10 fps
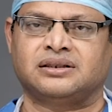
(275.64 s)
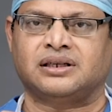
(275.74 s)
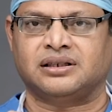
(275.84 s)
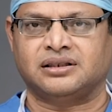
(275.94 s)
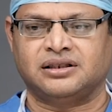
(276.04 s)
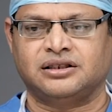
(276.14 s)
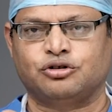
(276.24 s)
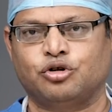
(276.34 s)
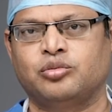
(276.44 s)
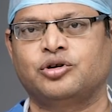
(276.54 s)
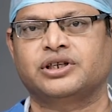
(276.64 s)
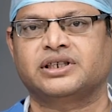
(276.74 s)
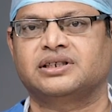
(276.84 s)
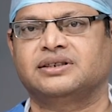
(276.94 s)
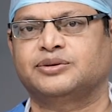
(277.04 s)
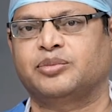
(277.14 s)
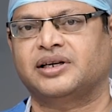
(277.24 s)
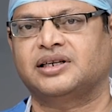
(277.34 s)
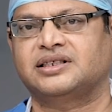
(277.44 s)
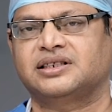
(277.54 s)
సరే ఈ రోబోటిక్
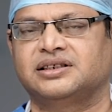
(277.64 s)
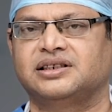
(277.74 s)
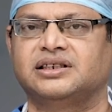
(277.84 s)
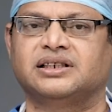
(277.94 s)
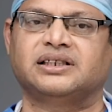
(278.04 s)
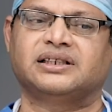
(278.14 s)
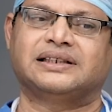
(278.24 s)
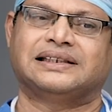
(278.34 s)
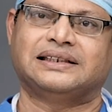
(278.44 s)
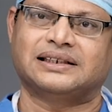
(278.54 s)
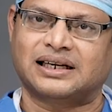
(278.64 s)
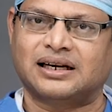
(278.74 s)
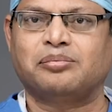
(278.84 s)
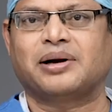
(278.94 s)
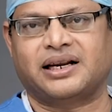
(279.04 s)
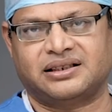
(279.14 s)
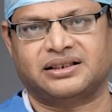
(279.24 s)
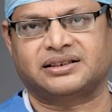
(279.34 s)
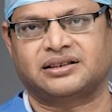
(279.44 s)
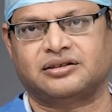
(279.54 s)
స్పైనల్ సర్జరీని ఎలా ప్లాన్
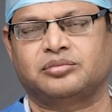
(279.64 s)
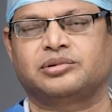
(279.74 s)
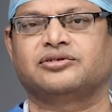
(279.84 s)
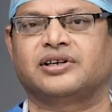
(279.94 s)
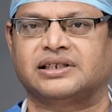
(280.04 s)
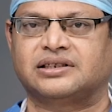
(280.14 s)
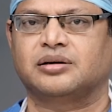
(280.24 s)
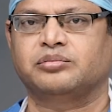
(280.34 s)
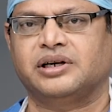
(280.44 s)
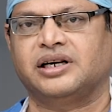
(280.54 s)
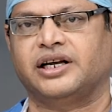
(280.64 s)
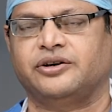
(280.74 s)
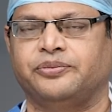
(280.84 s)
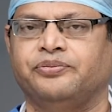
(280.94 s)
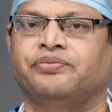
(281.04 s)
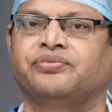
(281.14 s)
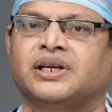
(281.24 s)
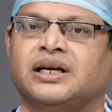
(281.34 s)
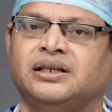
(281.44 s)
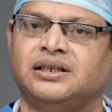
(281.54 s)
చేస్తారు ఇప్పుడు ఫర్ ఎగ్జాంపుల్ నేను
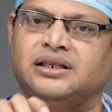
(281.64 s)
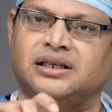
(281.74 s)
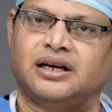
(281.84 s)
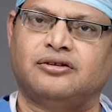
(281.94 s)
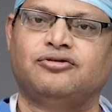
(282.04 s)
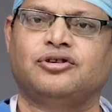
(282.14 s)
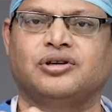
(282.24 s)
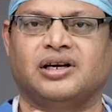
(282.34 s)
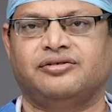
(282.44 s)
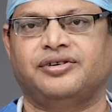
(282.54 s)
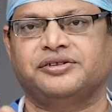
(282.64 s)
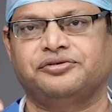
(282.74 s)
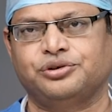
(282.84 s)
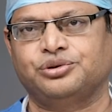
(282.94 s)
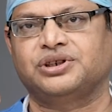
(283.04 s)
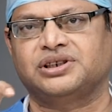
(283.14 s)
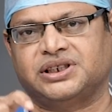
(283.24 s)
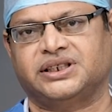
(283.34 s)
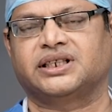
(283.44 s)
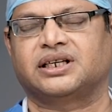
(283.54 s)
ఈ ఎల్ ఫోర్ ఎల్ ఫైవ్ ఫ్యూషన్
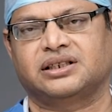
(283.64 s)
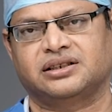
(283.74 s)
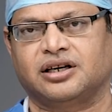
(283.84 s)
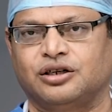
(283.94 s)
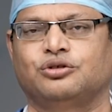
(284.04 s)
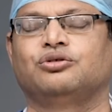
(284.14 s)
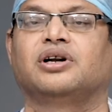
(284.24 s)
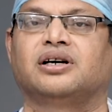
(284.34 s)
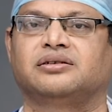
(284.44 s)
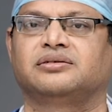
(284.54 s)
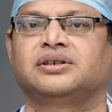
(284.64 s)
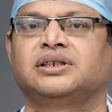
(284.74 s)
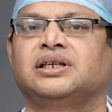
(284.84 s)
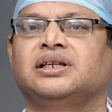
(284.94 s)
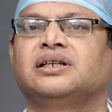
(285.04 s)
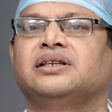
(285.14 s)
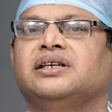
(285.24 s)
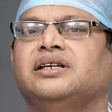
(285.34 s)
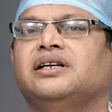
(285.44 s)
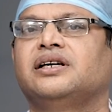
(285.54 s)
చేయాలి అనుకున్నాను
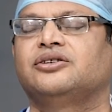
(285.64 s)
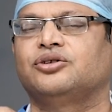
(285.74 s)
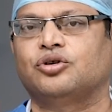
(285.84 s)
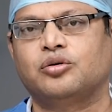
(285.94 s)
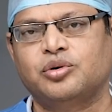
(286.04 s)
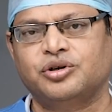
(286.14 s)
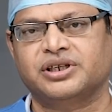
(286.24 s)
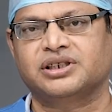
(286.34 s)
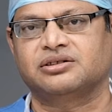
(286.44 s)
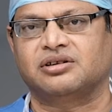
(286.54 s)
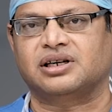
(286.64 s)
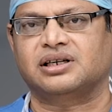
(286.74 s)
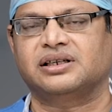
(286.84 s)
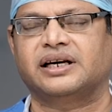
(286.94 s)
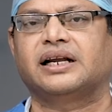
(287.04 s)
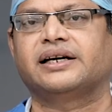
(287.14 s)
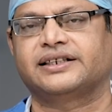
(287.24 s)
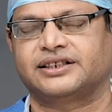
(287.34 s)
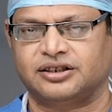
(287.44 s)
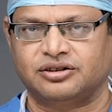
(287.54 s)
దీన్ని నేను రోబోటిక్ ద్వారా ఎలా
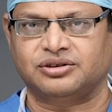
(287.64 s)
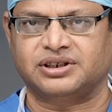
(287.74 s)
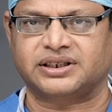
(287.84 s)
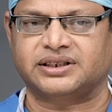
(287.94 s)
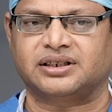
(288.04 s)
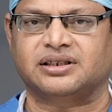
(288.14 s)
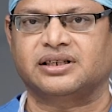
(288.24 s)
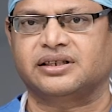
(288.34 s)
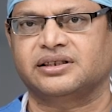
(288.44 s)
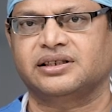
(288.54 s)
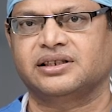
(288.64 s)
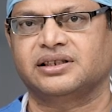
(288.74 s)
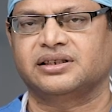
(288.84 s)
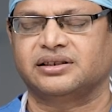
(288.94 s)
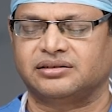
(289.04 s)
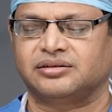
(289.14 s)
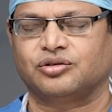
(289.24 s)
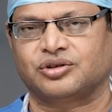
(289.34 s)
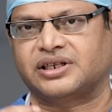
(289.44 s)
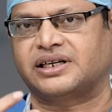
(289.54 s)
ఎగ్జిక్యూట్ చేస్తాననేది
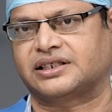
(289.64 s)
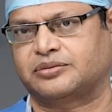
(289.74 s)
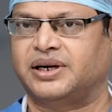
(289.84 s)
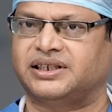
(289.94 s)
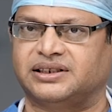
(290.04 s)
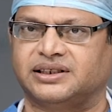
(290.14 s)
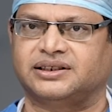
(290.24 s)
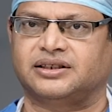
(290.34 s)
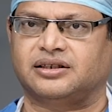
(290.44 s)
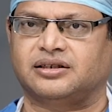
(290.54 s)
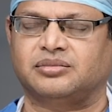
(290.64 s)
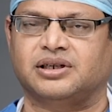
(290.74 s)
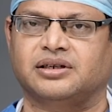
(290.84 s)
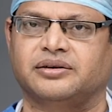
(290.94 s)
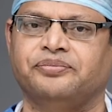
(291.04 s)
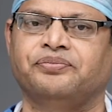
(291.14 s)
ఒకసారి ఎక్స్ప్లెయిన్ చేస్తానమాట